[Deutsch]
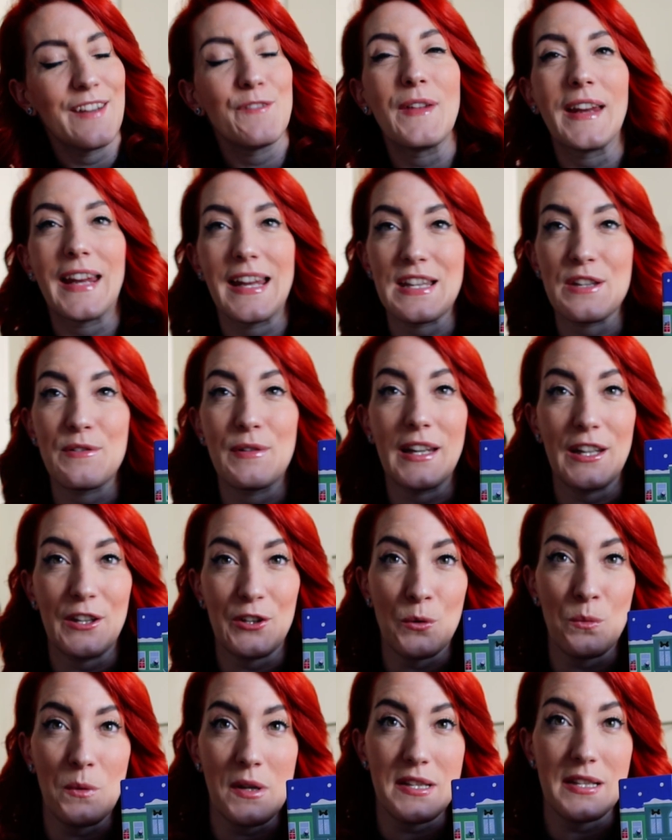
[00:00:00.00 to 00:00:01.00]
Mir geht es
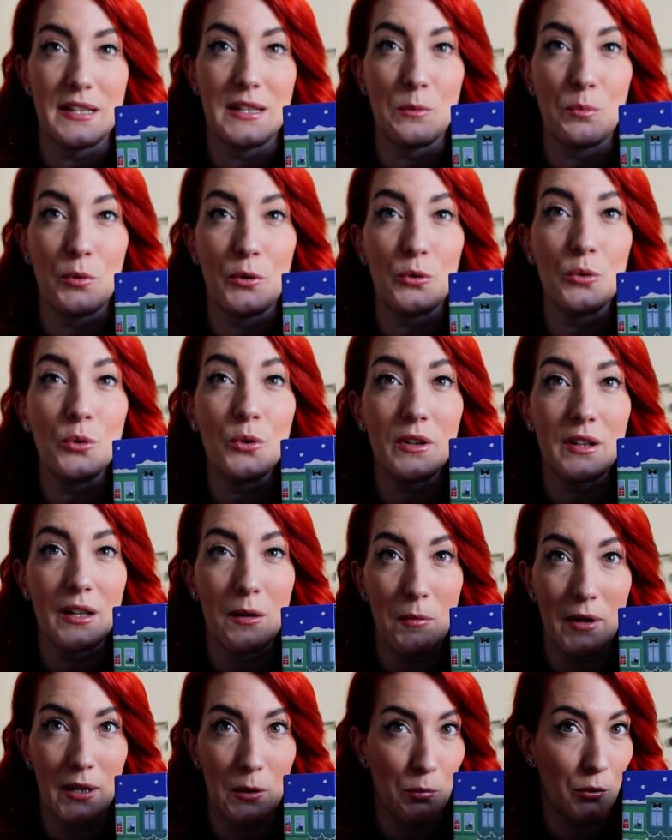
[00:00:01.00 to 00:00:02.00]
wirklich darum, dass ich die
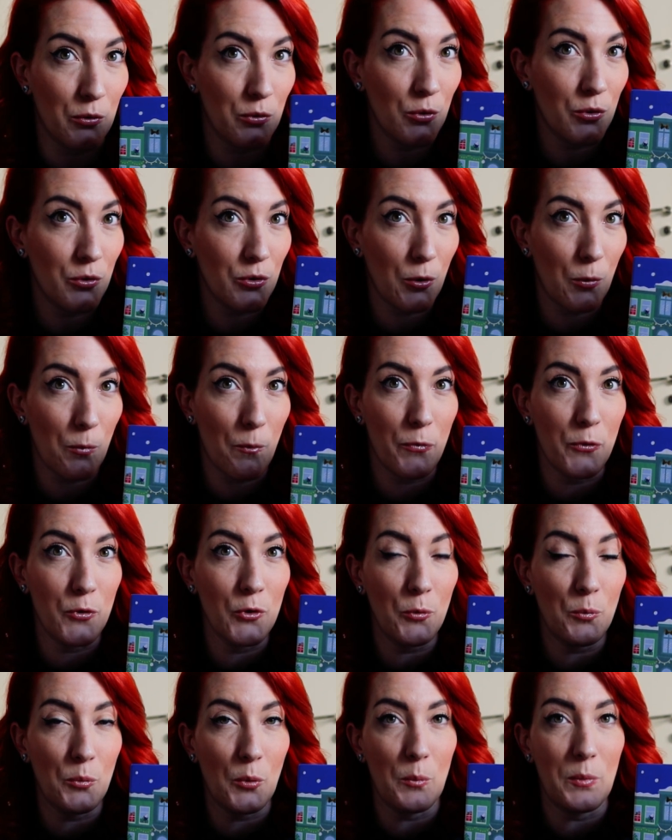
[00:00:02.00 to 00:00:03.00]
Produkte, mal die Produktgruppen
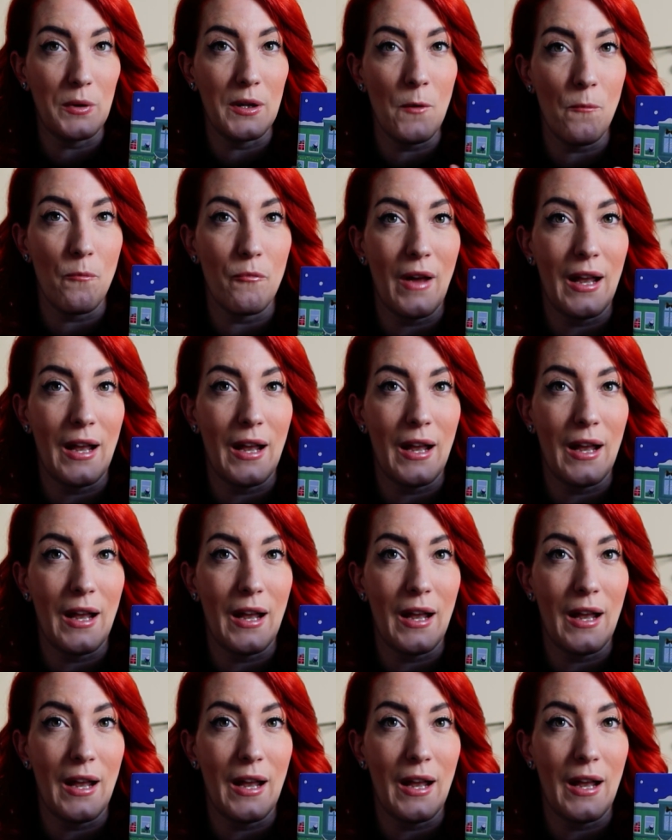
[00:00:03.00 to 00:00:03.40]
durchprobiere,